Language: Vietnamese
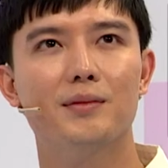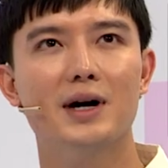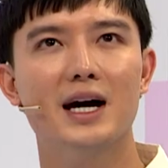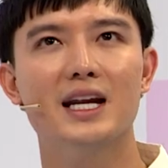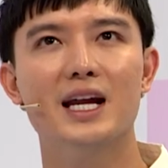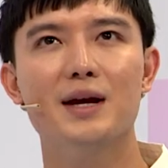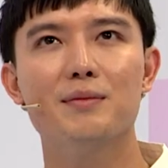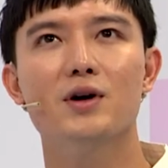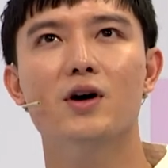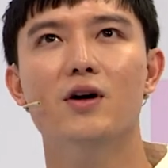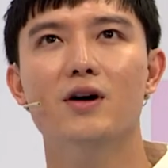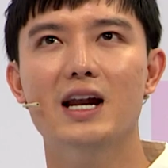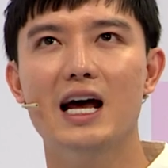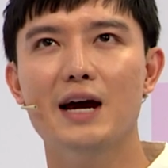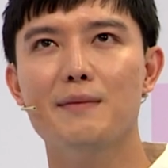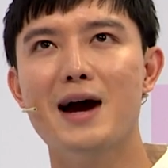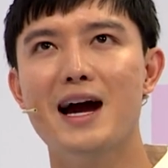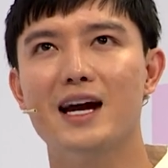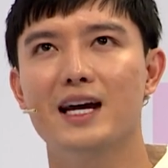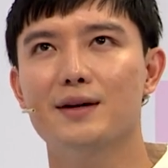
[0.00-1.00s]
anh em ngồi
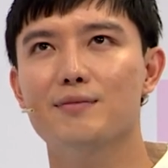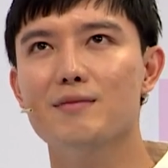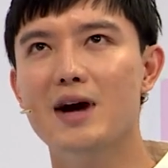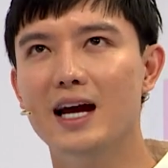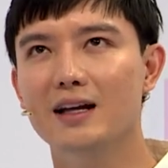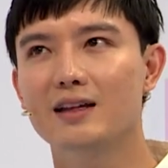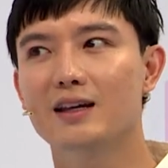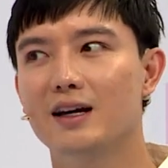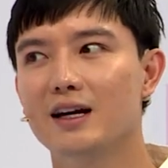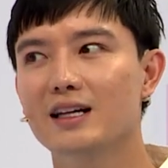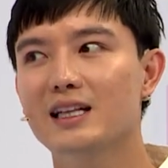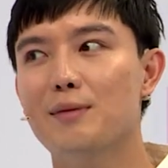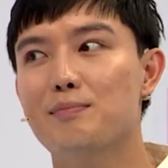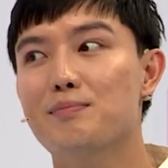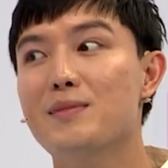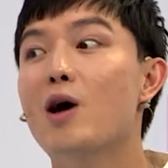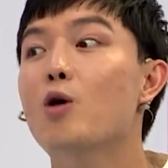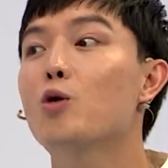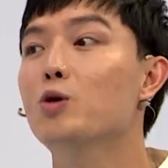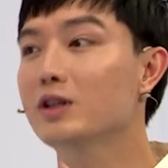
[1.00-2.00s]
lại bàn kịch bản những cái tập
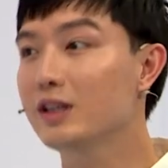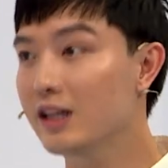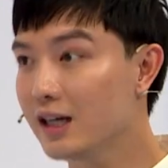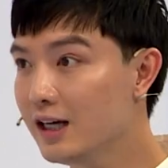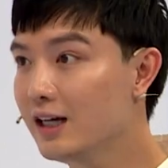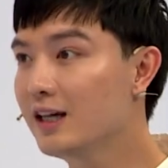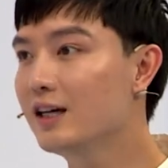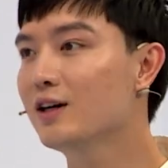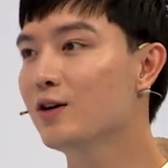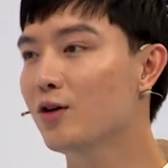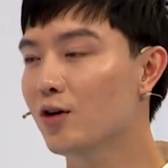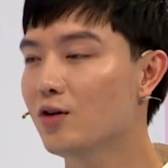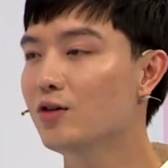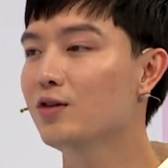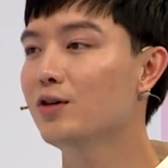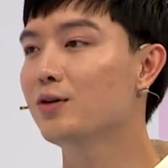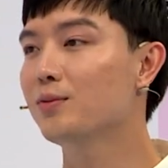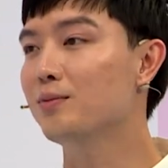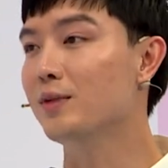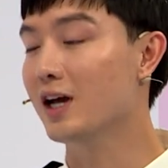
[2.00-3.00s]
đầu tiên của
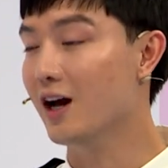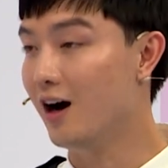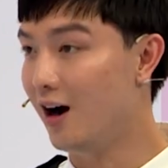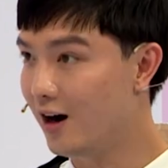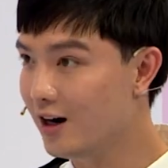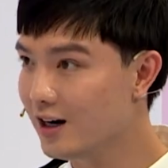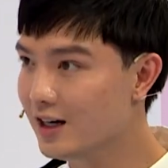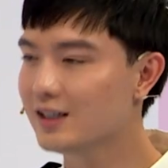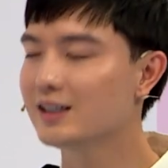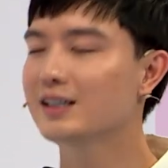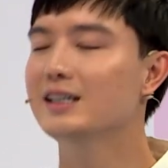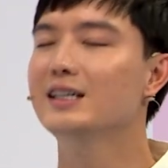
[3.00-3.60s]
Mì Gõ đó.